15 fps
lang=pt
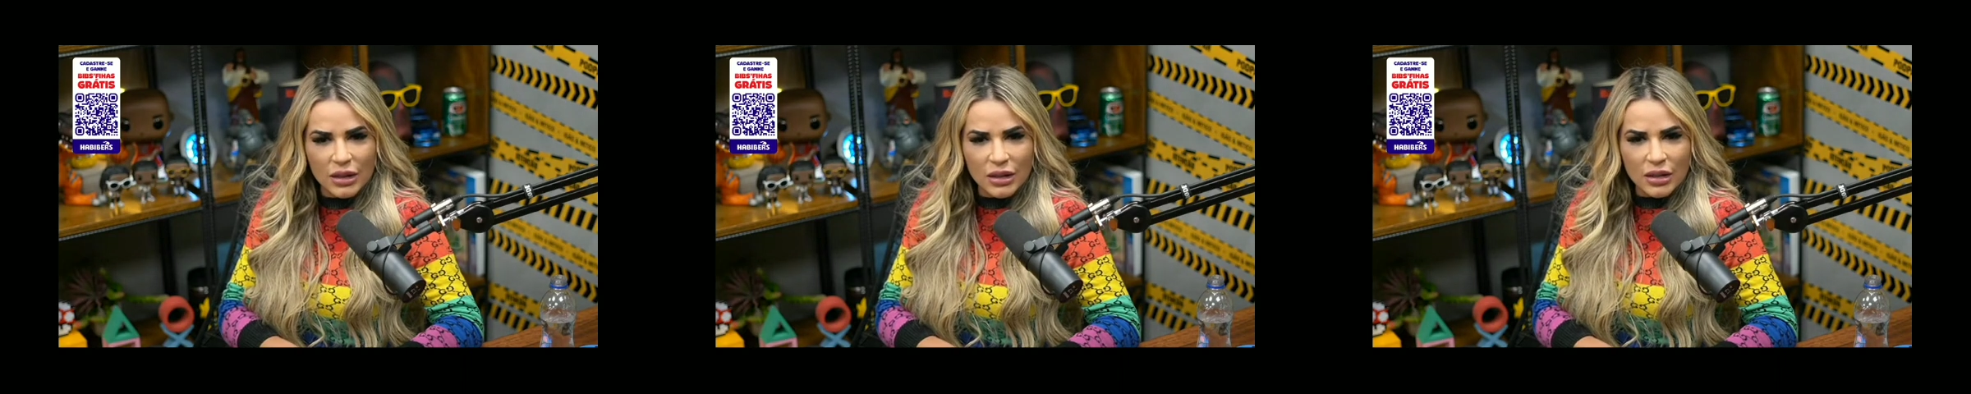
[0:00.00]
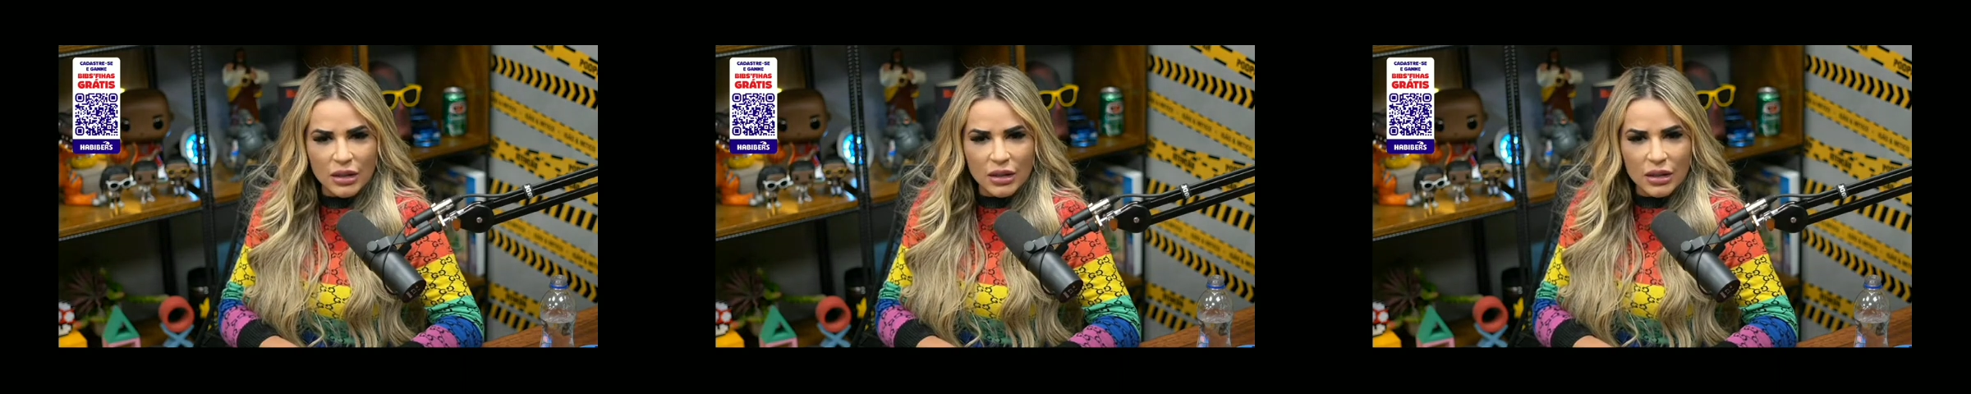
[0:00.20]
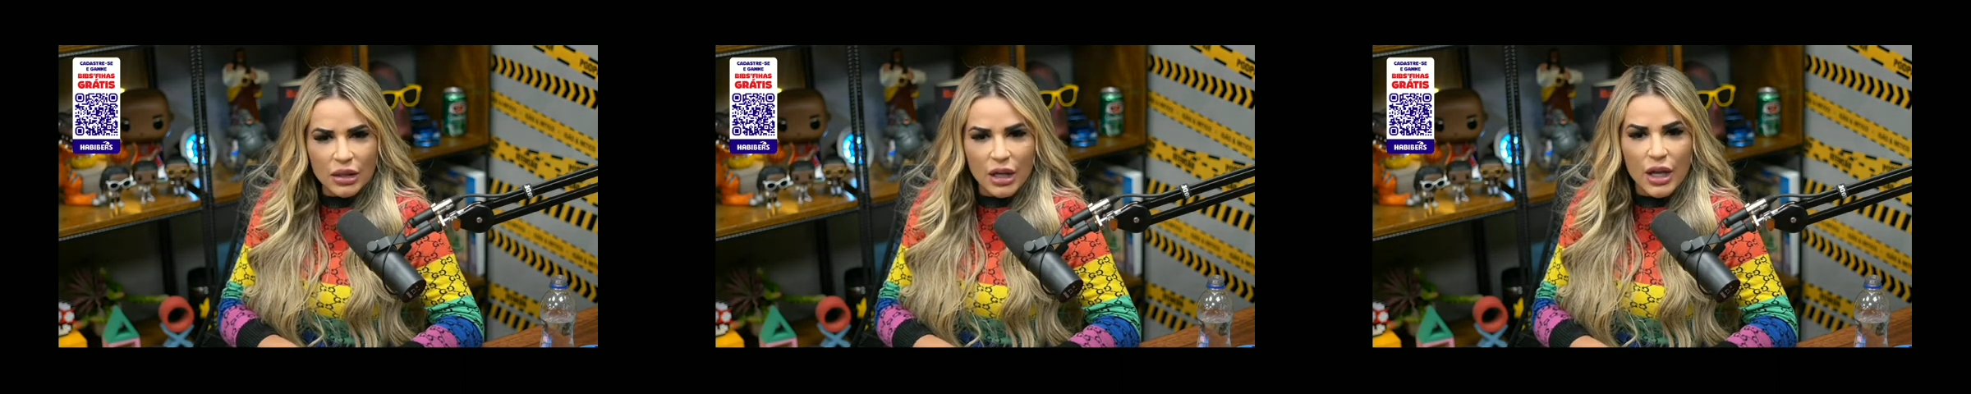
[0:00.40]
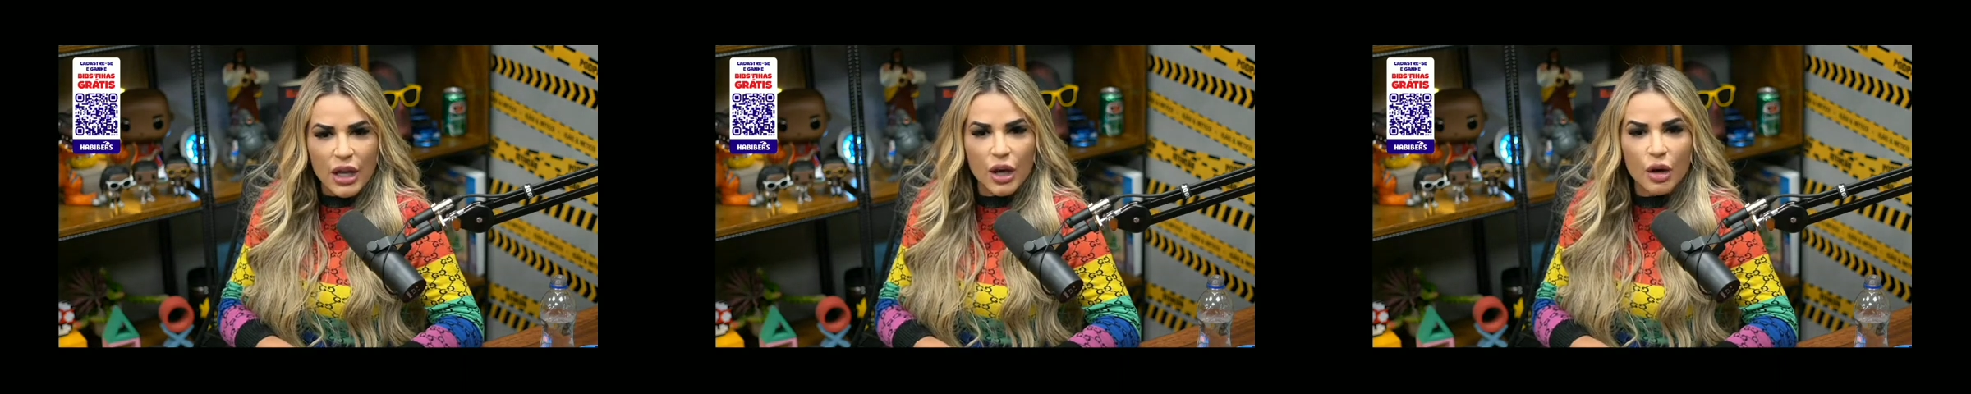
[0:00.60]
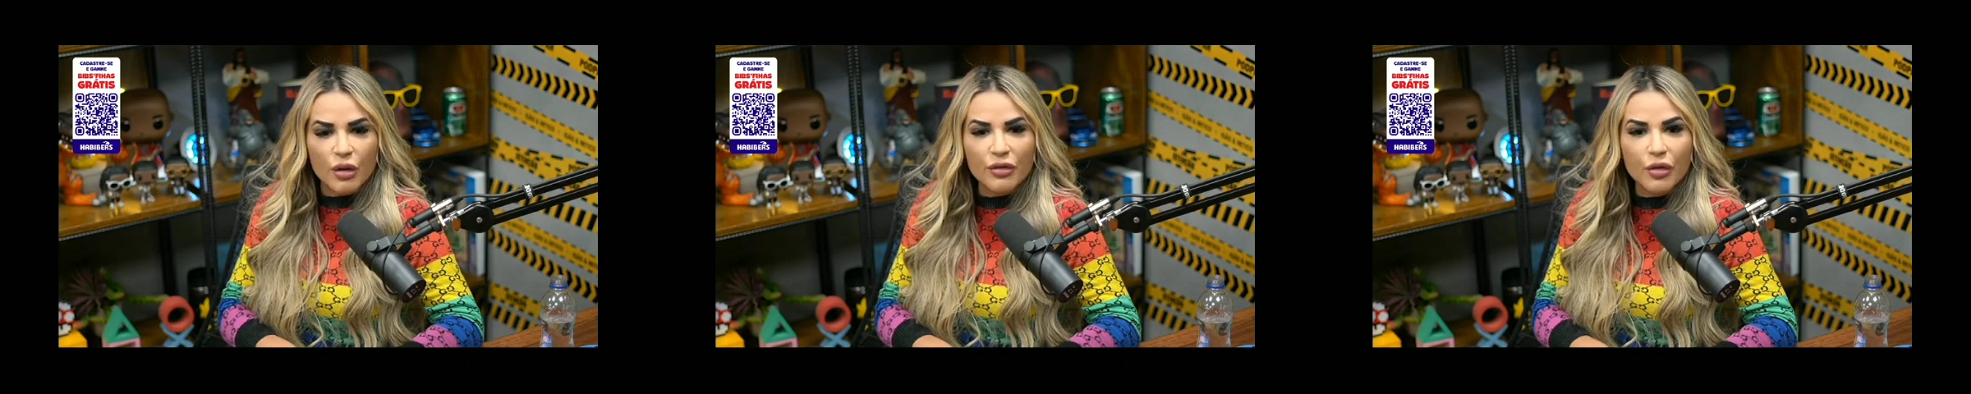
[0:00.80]
Eu sou viúva.
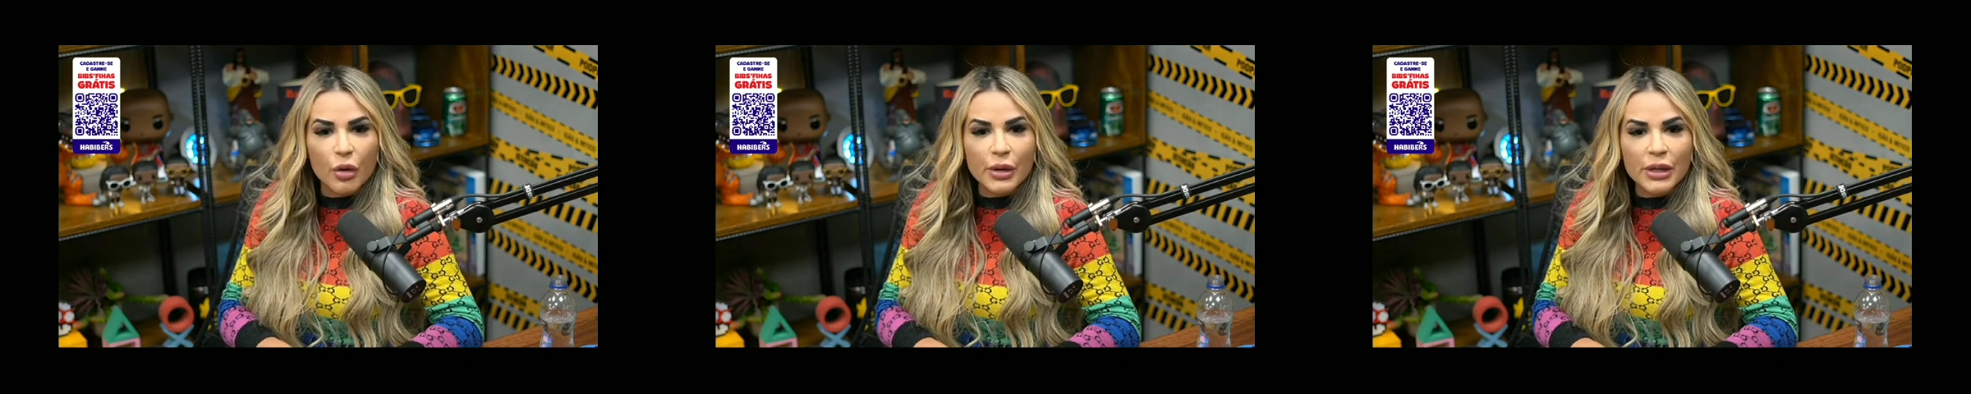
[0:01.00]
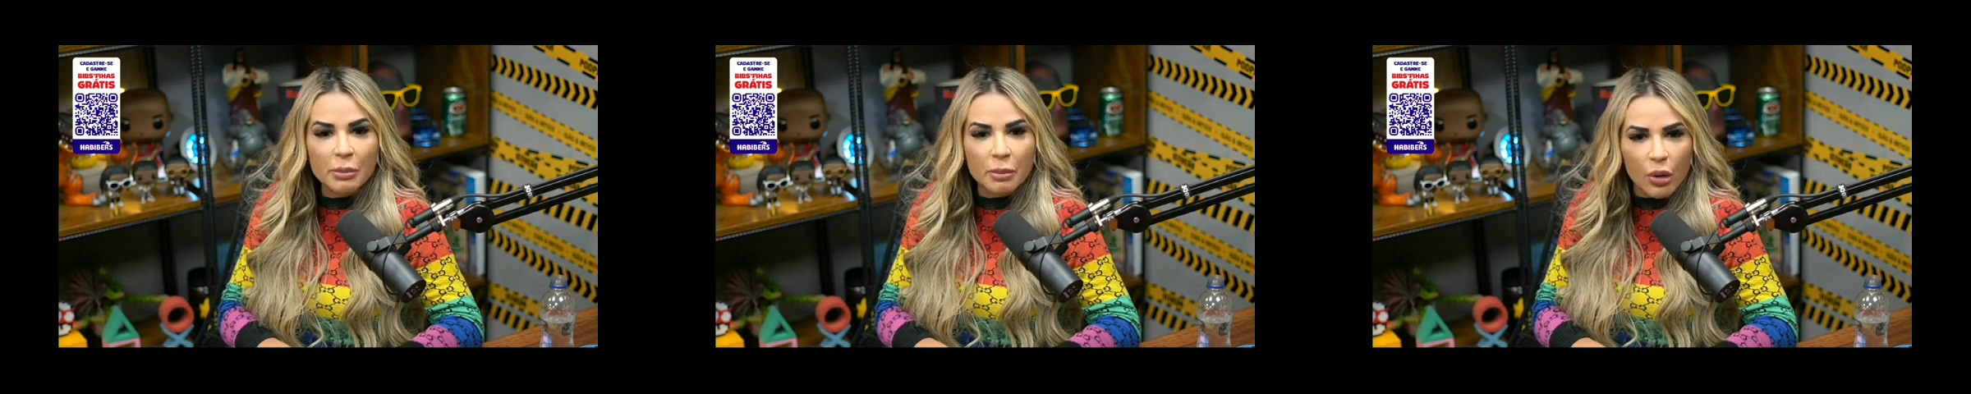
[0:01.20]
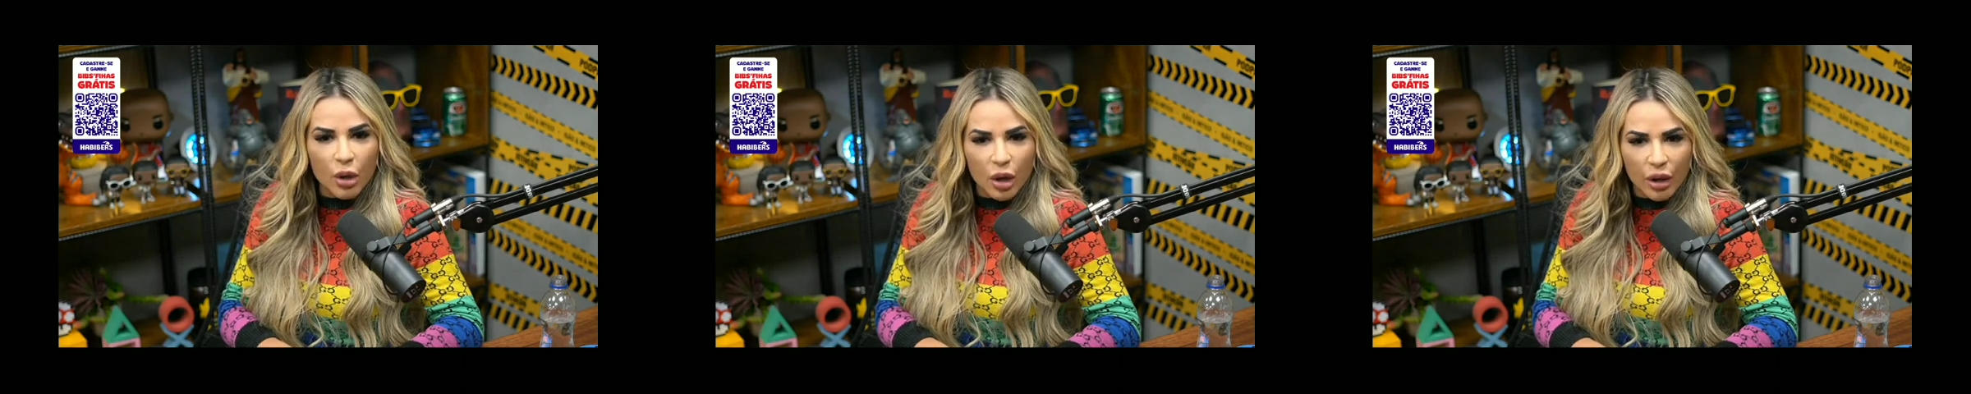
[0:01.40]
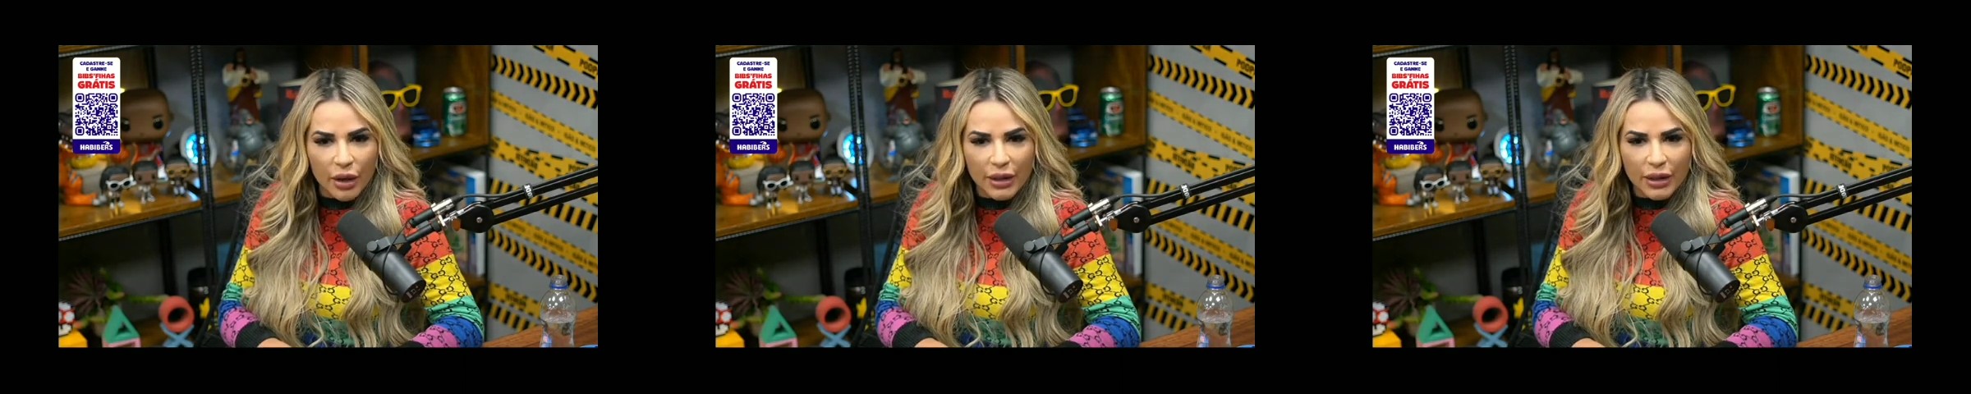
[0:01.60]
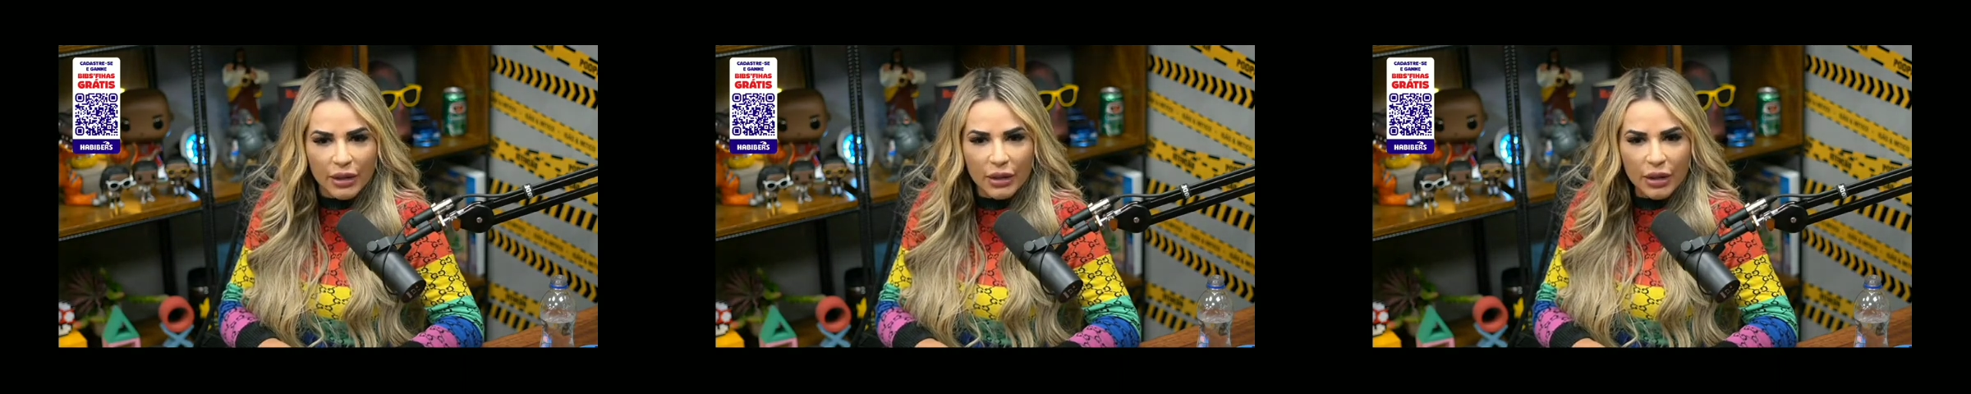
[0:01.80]
Eu vou
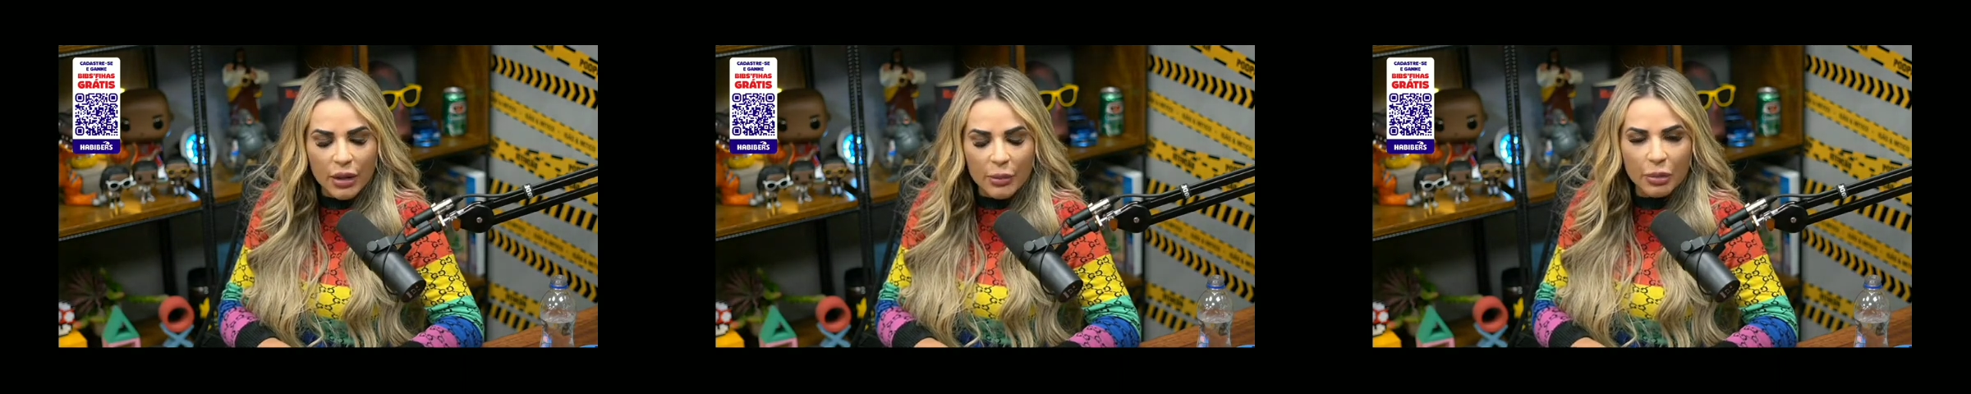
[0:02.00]
embora,